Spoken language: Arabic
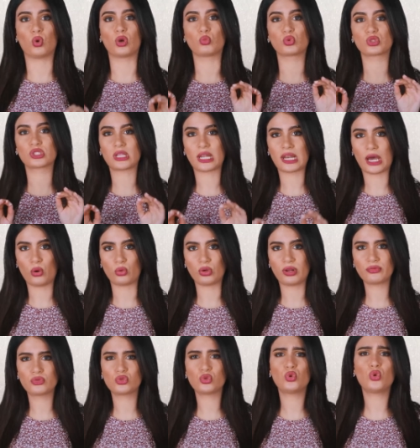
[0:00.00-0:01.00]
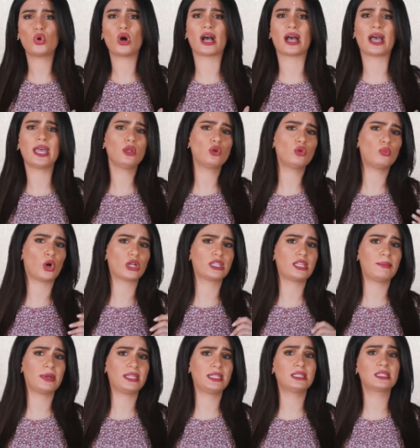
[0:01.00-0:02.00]
والمصطلح نفسه غير
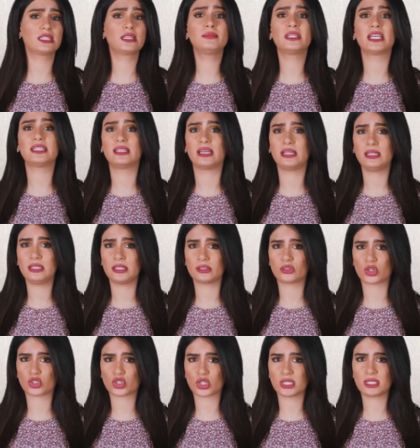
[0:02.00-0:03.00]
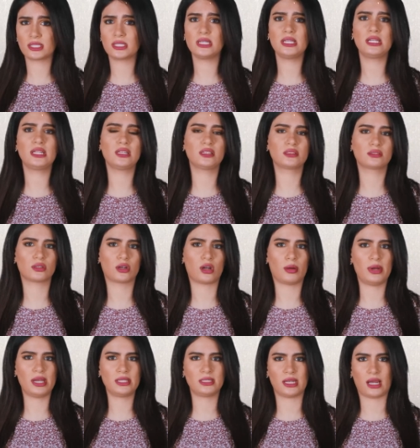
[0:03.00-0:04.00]
معتمد ضمن الدليل التشخيصي
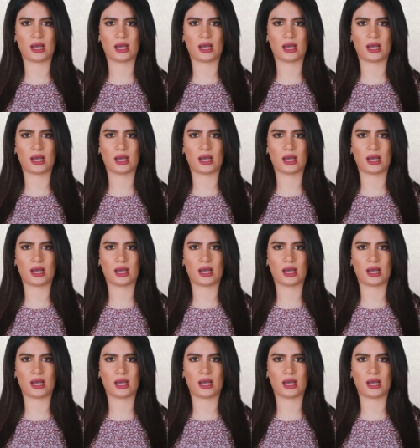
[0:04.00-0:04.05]
للاضطرابات